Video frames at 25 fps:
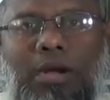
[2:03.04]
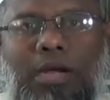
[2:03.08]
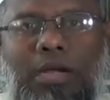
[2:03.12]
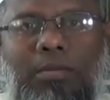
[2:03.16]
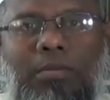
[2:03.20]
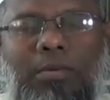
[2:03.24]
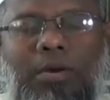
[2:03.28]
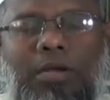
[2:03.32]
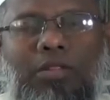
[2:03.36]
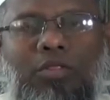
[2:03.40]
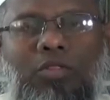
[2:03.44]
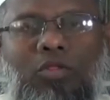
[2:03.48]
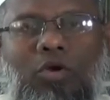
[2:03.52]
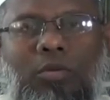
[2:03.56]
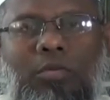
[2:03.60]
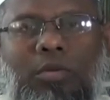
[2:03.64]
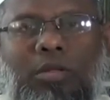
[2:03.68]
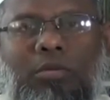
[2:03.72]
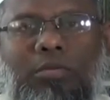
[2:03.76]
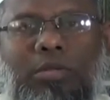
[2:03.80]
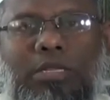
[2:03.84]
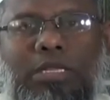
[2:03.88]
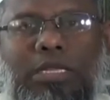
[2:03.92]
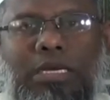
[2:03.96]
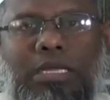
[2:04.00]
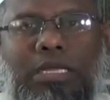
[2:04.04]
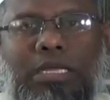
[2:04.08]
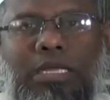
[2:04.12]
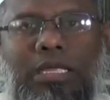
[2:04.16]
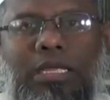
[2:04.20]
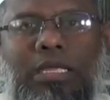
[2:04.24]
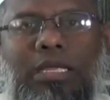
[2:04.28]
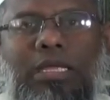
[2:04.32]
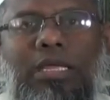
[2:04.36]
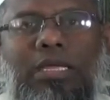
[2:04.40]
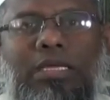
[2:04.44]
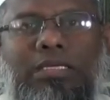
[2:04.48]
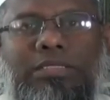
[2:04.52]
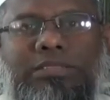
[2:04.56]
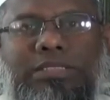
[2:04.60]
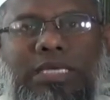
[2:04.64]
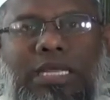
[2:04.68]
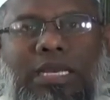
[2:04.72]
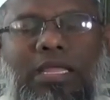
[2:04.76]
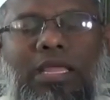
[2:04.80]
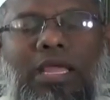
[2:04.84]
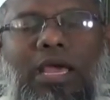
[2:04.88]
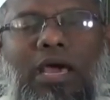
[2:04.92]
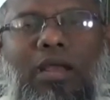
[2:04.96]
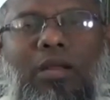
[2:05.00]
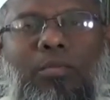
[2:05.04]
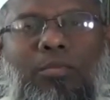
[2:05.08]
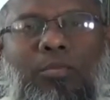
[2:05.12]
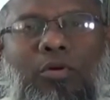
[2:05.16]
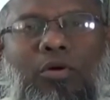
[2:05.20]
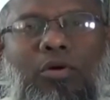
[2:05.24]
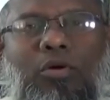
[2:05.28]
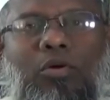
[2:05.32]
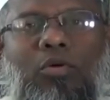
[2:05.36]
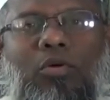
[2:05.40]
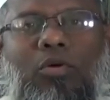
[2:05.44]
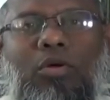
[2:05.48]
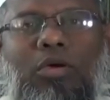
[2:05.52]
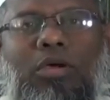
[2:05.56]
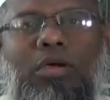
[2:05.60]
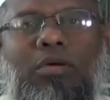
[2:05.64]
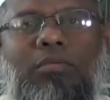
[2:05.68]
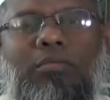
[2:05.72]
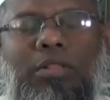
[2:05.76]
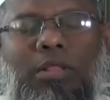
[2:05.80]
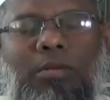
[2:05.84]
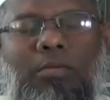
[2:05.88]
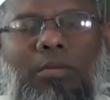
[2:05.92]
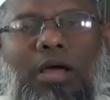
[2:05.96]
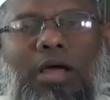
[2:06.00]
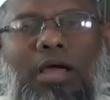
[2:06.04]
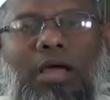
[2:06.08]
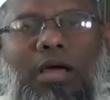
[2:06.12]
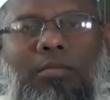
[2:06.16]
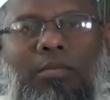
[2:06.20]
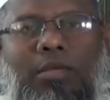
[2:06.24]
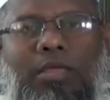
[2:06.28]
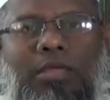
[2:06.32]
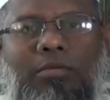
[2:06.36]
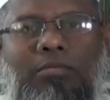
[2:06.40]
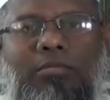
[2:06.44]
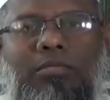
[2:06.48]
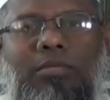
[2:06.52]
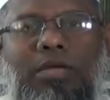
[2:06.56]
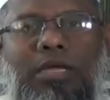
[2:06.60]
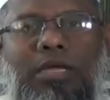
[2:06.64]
நாம் அடிபணிந்தோம் என்பதற்கு சரியான பொருள் கொடுக்கும் விதமாக